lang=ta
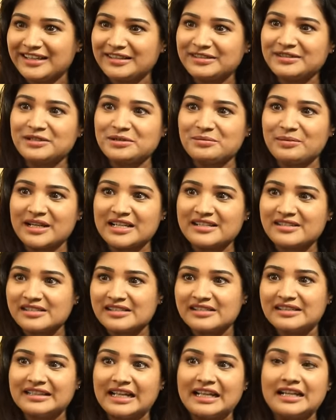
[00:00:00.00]
இருந்தது
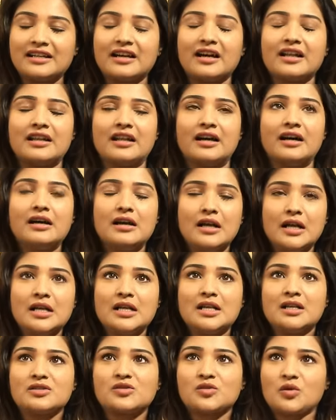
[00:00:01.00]
மனசு நிலையா இல்லை
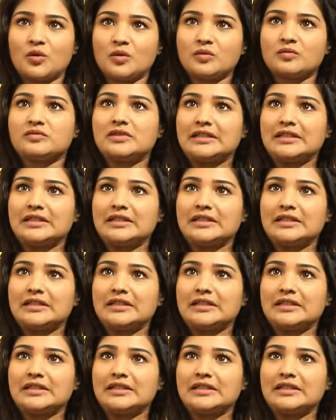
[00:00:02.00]
ஸோ